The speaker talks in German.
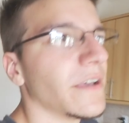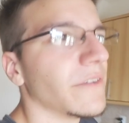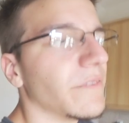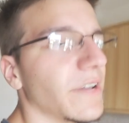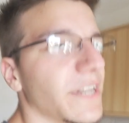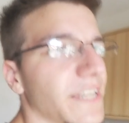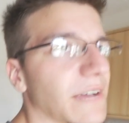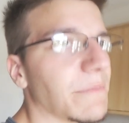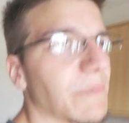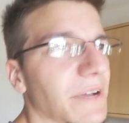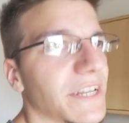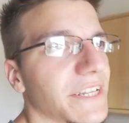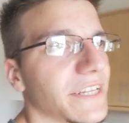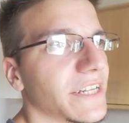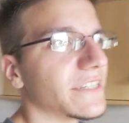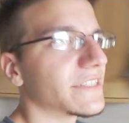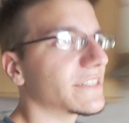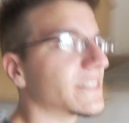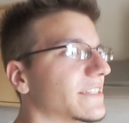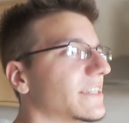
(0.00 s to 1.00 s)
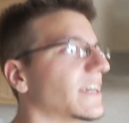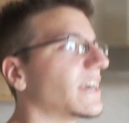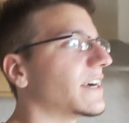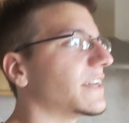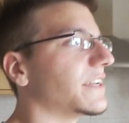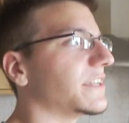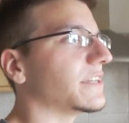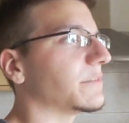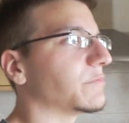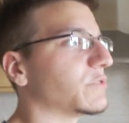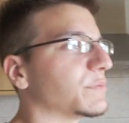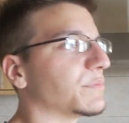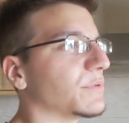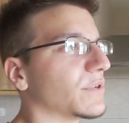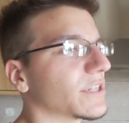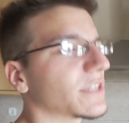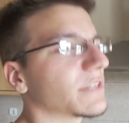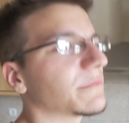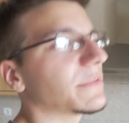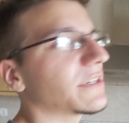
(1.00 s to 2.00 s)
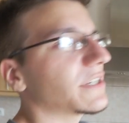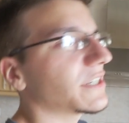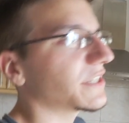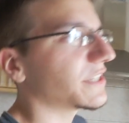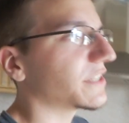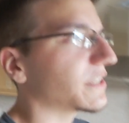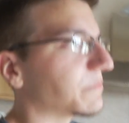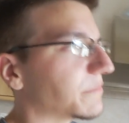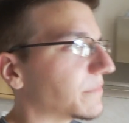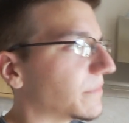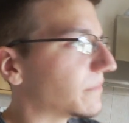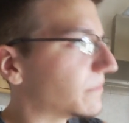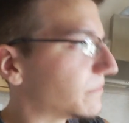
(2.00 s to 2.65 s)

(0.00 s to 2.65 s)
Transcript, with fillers: Weil ich habe eigentlich alles getan. Ich habe Sport gemacht, ich habe